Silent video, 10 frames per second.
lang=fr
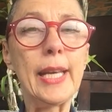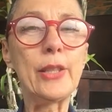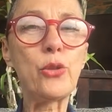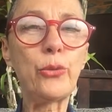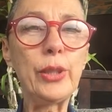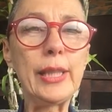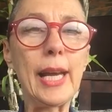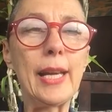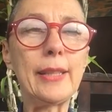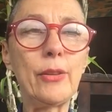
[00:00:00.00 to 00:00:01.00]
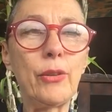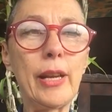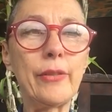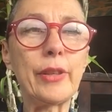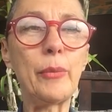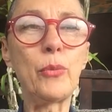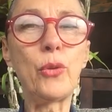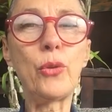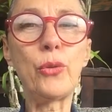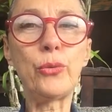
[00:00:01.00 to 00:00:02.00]
et Joe Vital, qui en a
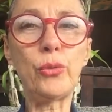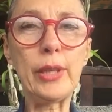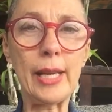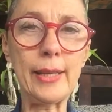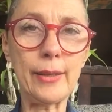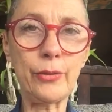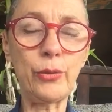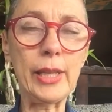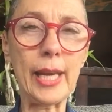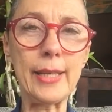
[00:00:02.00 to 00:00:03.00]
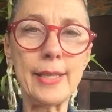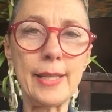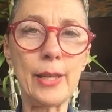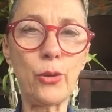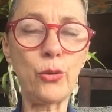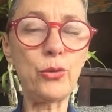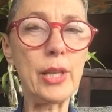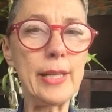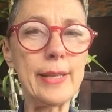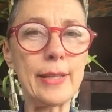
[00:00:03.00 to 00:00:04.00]
vraiment vulgarisé
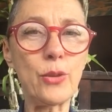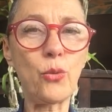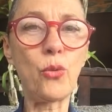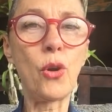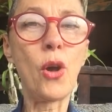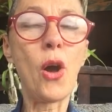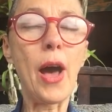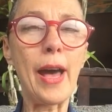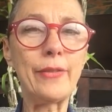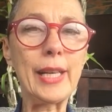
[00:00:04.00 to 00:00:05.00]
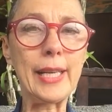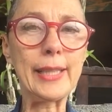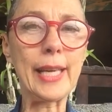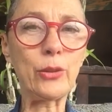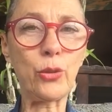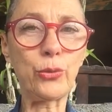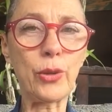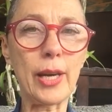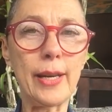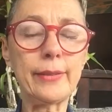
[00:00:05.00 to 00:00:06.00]
l'utilisation avec les quatre
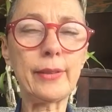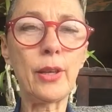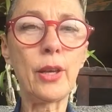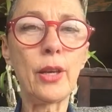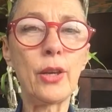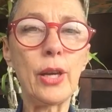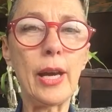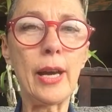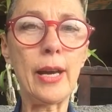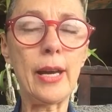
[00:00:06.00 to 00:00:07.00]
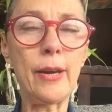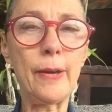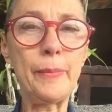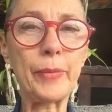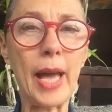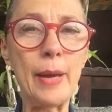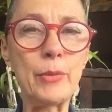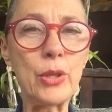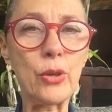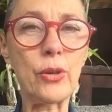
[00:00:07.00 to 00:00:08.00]
phrases. Ah, ah,
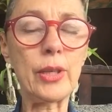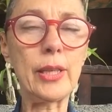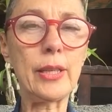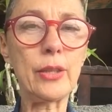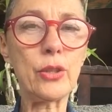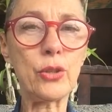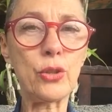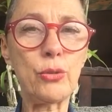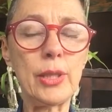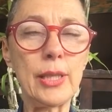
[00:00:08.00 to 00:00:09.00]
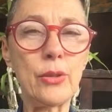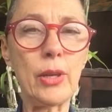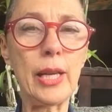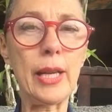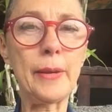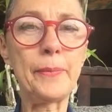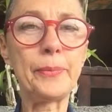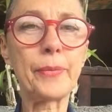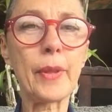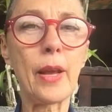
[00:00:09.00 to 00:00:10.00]
I'm sorry, je suis désolée,
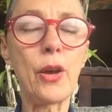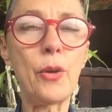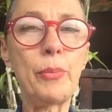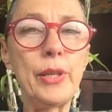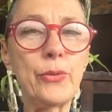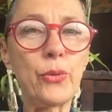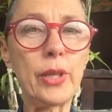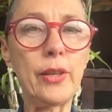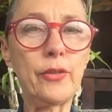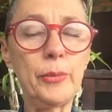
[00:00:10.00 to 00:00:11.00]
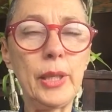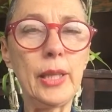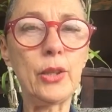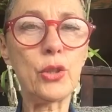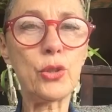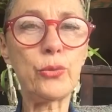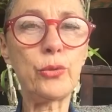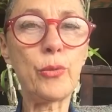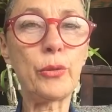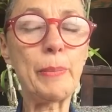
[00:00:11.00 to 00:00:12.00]
euh, please forgive me, je vous
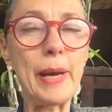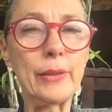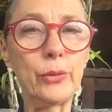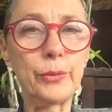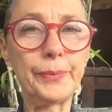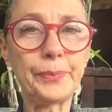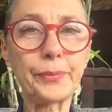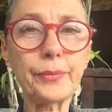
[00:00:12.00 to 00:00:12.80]
demande pardon.